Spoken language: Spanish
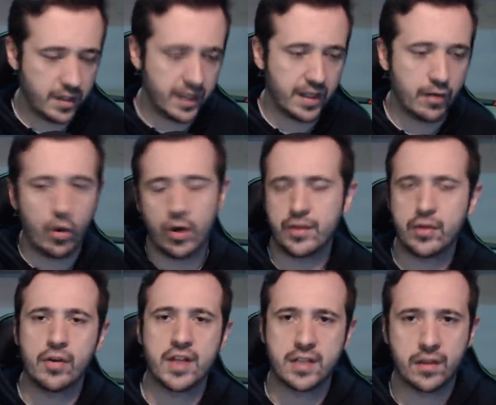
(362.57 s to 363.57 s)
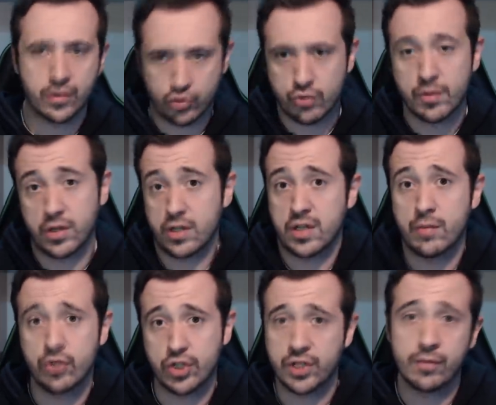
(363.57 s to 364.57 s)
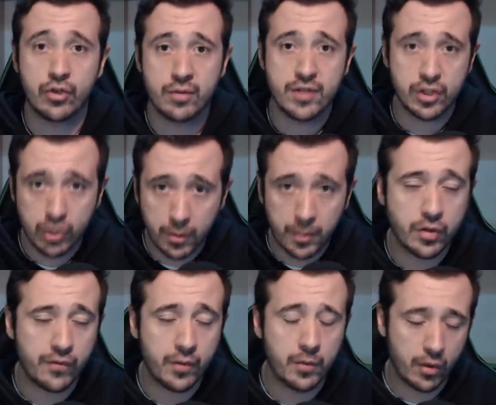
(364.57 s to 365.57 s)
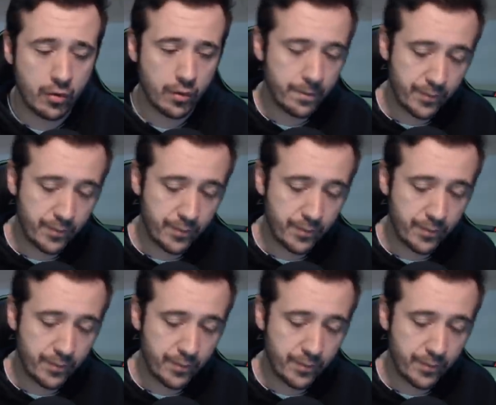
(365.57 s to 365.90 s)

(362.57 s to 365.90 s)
Eh, luego a los cinco días te dice, sí, me interesa muchísimo, yo me siento de Fórmula 1.